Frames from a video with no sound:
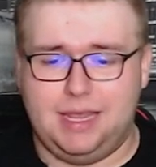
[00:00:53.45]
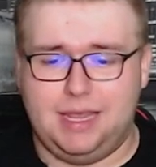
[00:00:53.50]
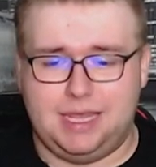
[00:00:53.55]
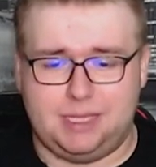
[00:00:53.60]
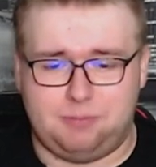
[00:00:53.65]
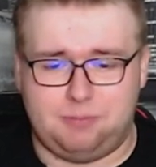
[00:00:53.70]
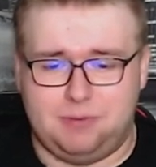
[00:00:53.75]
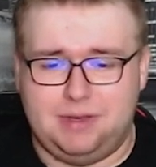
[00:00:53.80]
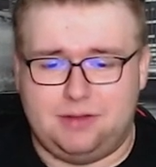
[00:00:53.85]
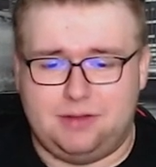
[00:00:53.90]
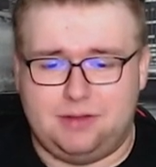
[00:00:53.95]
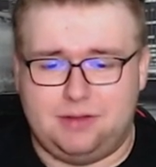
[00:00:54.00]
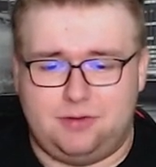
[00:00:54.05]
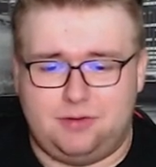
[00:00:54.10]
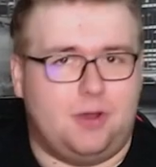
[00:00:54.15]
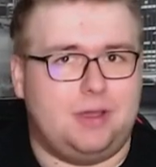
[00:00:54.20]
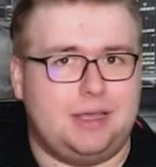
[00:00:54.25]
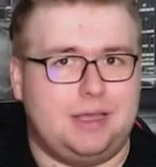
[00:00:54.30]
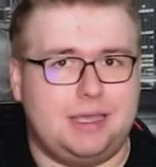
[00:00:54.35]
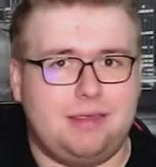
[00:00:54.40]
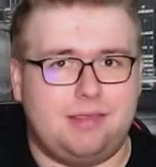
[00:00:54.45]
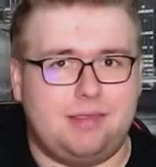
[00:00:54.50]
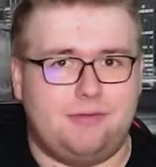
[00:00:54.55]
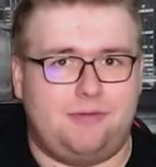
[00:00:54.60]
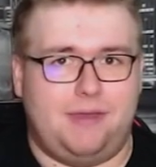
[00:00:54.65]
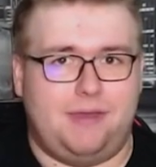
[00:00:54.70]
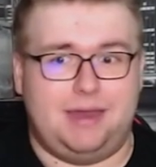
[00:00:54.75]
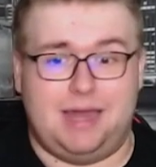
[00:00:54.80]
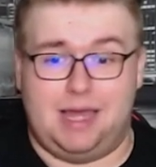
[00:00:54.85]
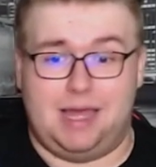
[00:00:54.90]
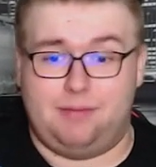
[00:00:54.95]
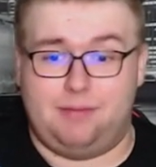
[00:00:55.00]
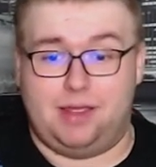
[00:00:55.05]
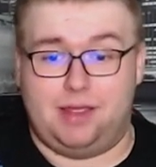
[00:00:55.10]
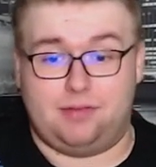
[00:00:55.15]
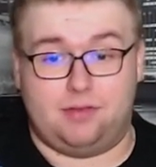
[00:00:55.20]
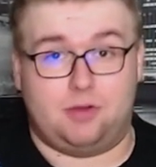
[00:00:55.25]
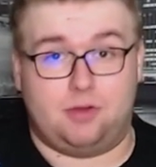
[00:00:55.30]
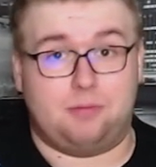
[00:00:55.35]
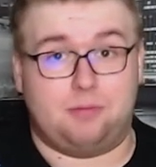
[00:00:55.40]
Ich bin natürlich auch ein Riesenfan, aber er
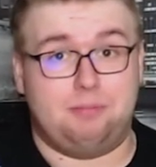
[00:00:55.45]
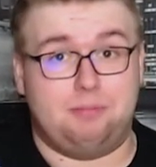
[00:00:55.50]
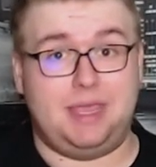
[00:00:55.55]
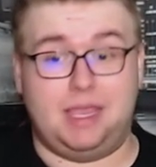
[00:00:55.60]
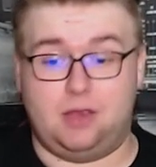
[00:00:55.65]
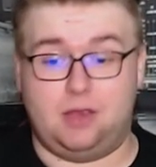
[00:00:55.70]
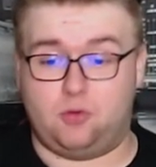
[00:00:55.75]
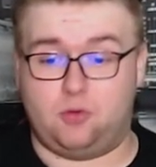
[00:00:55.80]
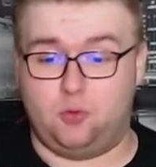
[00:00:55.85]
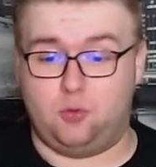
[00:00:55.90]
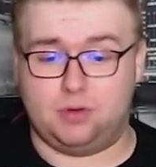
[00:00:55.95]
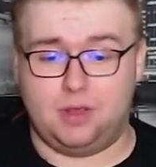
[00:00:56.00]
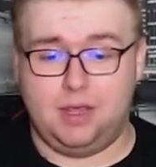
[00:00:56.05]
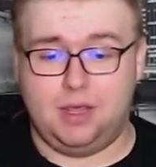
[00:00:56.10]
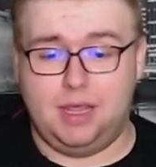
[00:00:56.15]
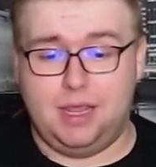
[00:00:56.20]
ist auch mega gut.